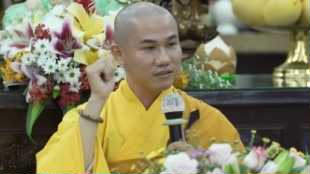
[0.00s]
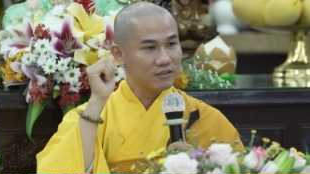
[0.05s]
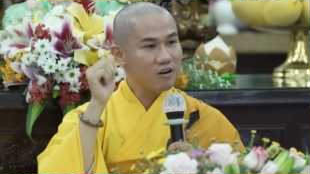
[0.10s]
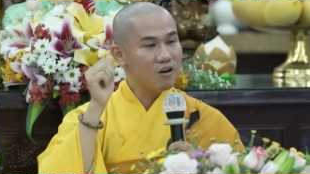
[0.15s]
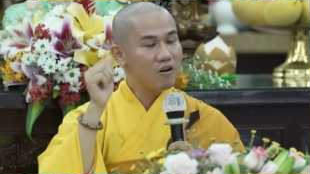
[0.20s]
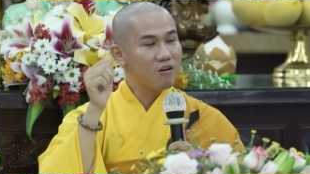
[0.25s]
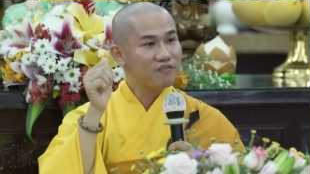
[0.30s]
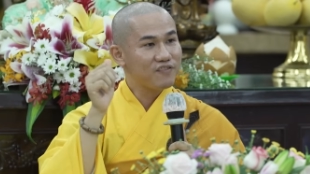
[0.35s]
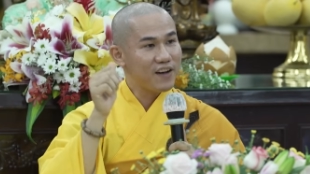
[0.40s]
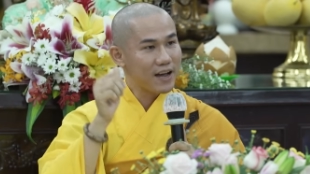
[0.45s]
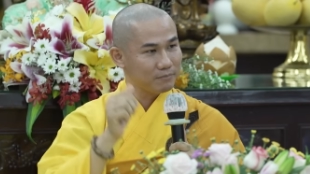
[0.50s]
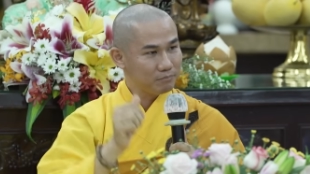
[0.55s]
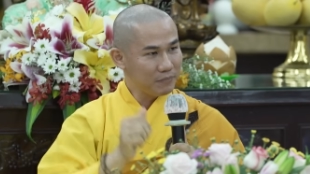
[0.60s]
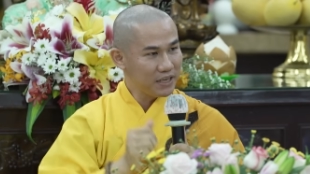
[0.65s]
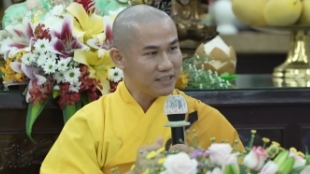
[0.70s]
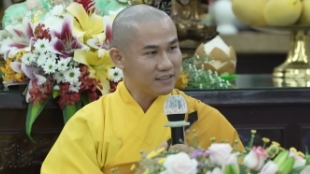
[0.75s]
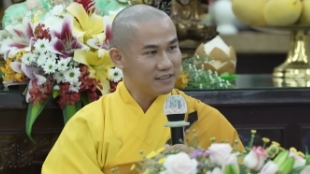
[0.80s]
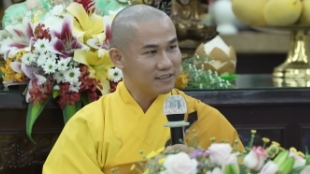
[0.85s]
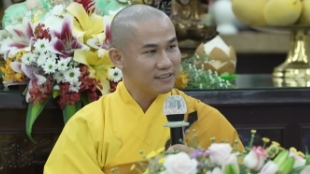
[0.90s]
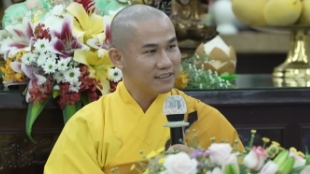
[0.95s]

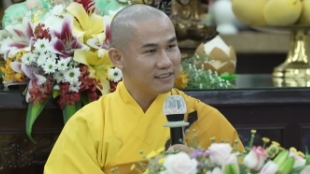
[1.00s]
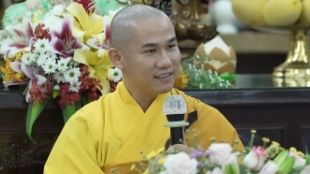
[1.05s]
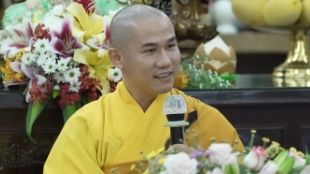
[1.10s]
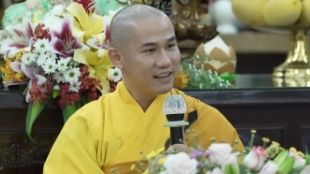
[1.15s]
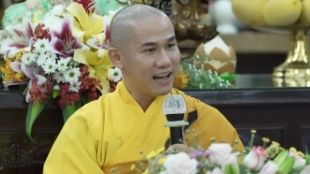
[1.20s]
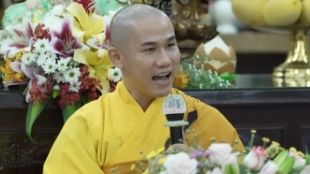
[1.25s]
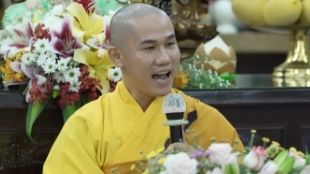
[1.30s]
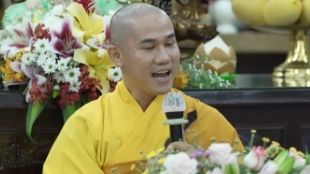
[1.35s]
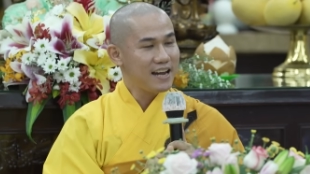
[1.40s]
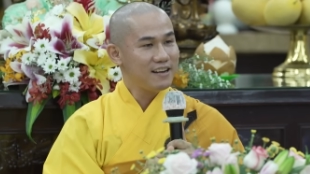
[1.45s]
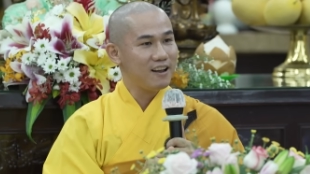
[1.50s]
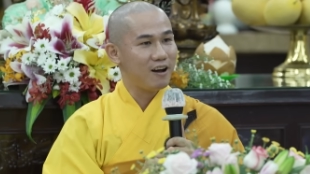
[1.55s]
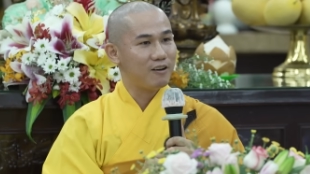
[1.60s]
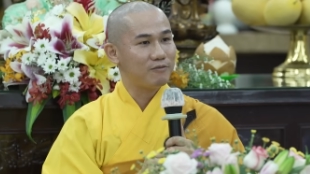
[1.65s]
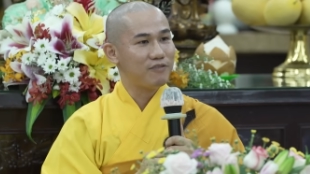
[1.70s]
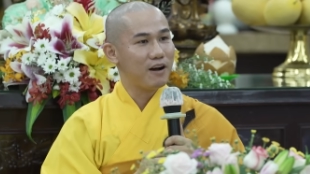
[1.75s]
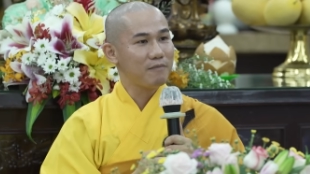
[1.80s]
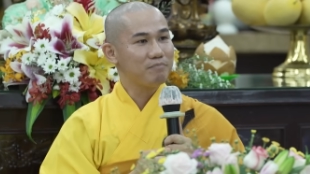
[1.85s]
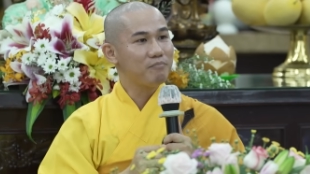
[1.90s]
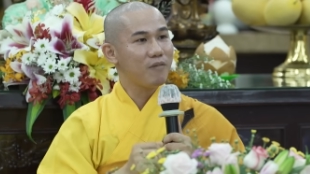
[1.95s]
dopamine. Hai
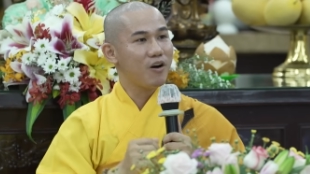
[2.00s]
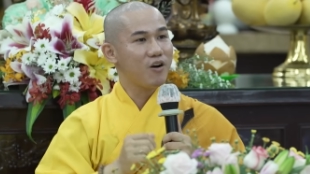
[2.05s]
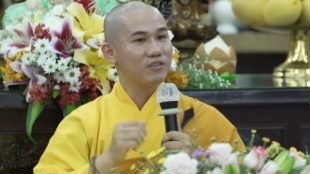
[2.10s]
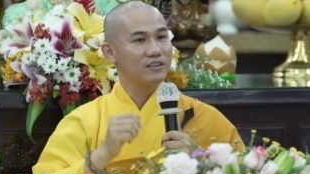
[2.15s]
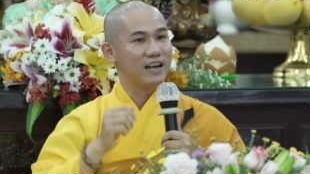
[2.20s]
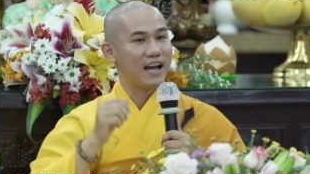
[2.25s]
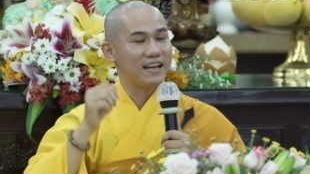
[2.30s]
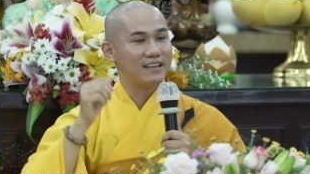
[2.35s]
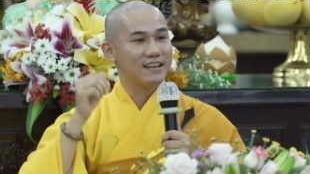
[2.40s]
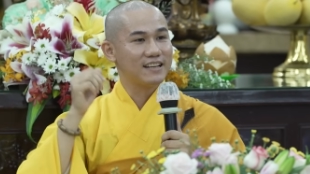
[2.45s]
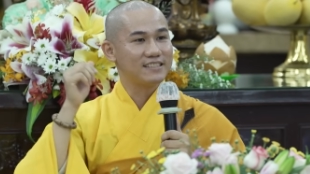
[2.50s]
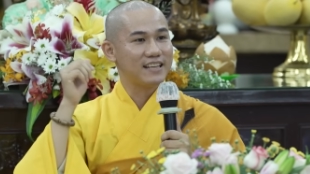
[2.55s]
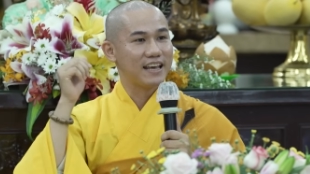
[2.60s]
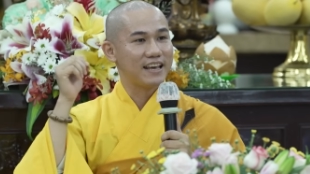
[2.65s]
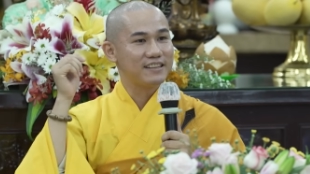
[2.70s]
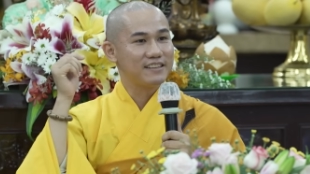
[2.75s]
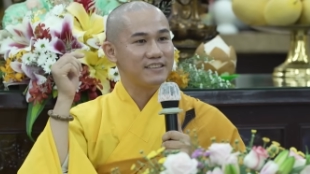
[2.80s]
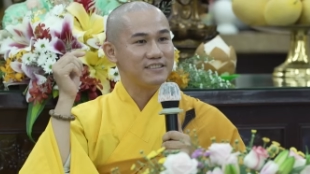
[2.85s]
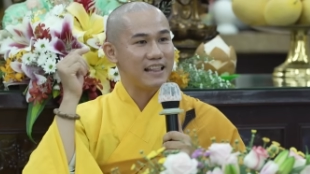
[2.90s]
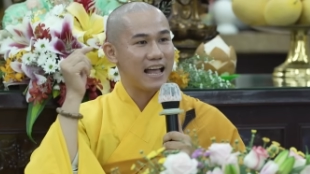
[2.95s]
loại hormone này nó
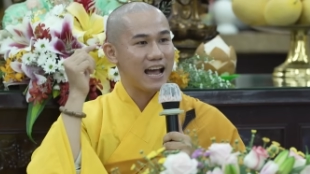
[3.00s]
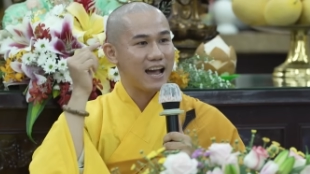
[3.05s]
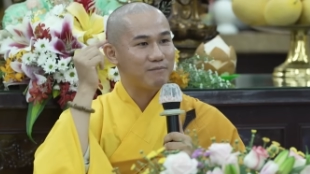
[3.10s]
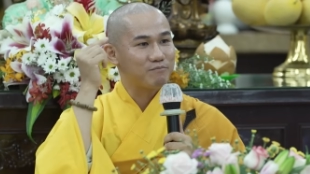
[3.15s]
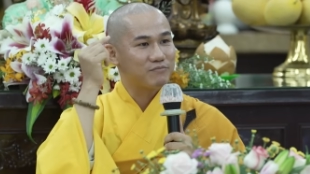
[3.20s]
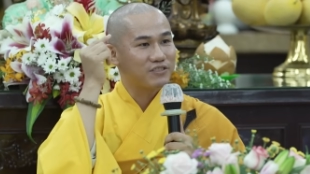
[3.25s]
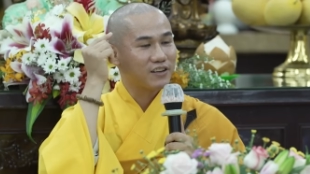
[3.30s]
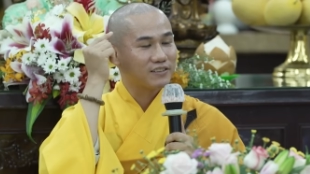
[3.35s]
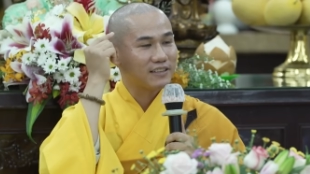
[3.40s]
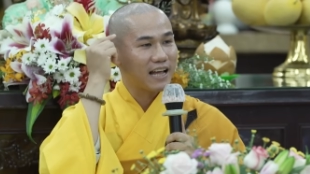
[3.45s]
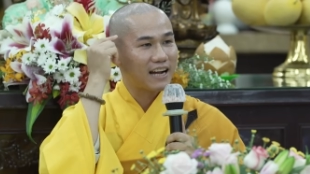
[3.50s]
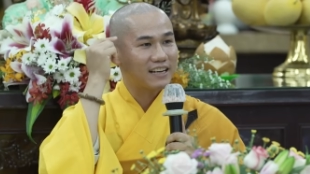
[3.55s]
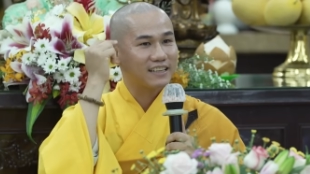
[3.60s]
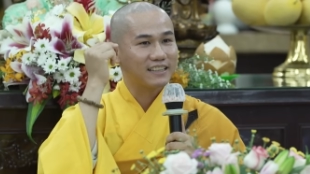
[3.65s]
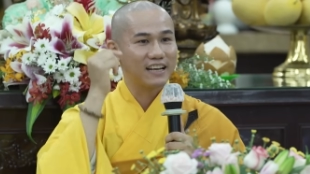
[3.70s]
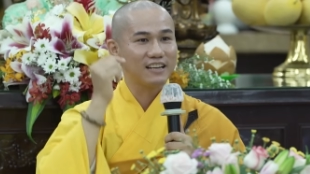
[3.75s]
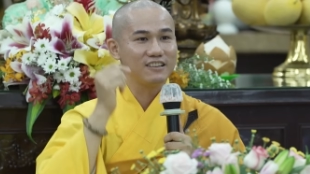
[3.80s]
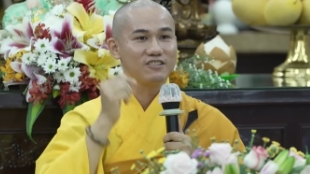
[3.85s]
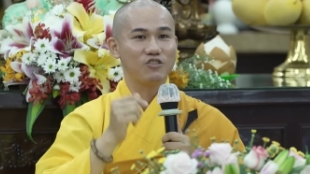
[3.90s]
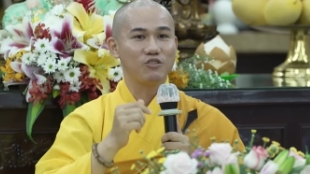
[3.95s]
sẽ làm cho
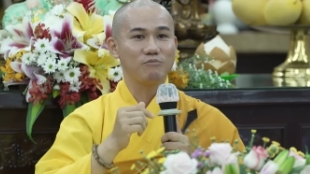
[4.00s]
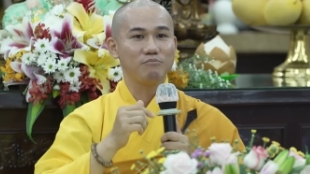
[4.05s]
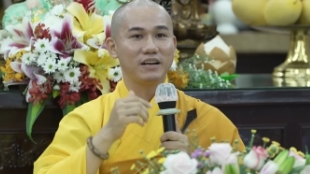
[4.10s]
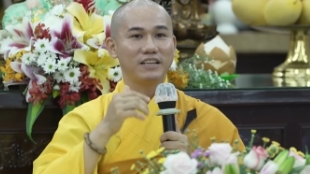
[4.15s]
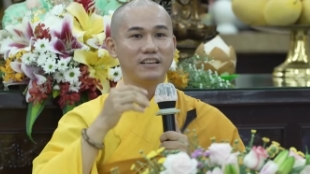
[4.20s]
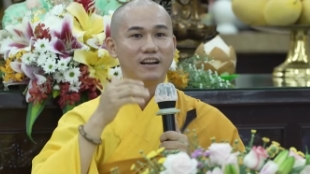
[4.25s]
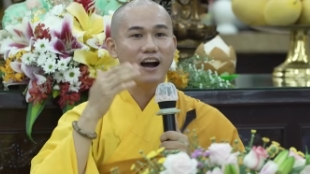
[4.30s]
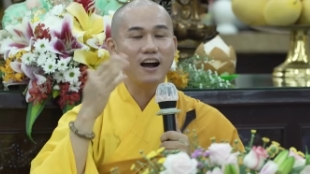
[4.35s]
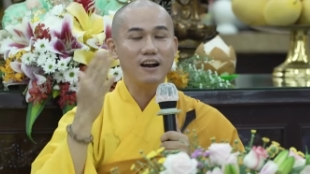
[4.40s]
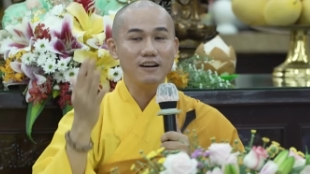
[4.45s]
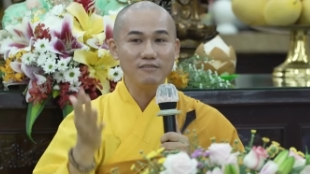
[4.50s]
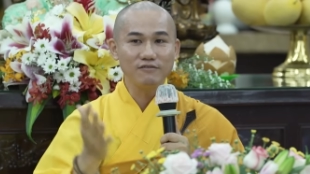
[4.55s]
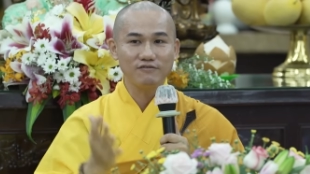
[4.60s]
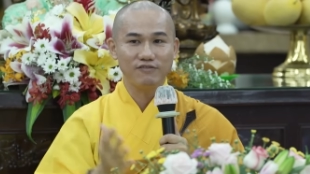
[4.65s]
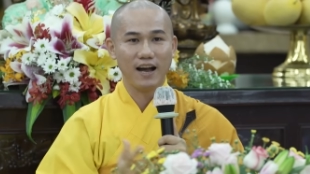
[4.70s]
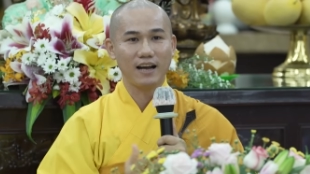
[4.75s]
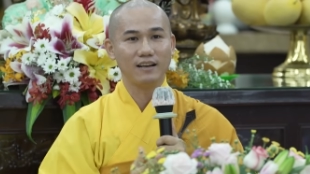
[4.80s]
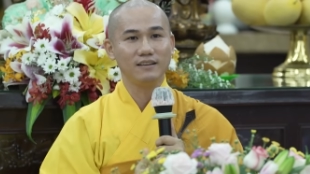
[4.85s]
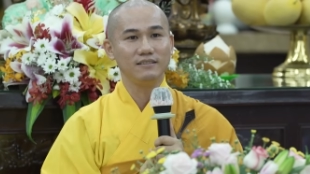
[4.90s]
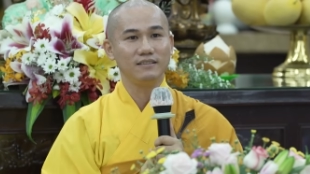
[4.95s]
thần kinh của mình hưng
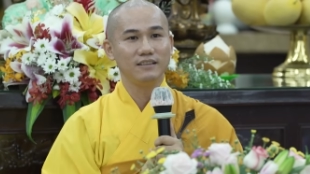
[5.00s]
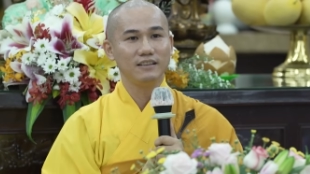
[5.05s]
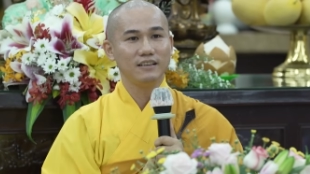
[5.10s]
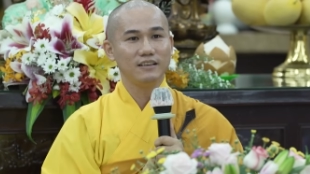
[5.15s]
phấn,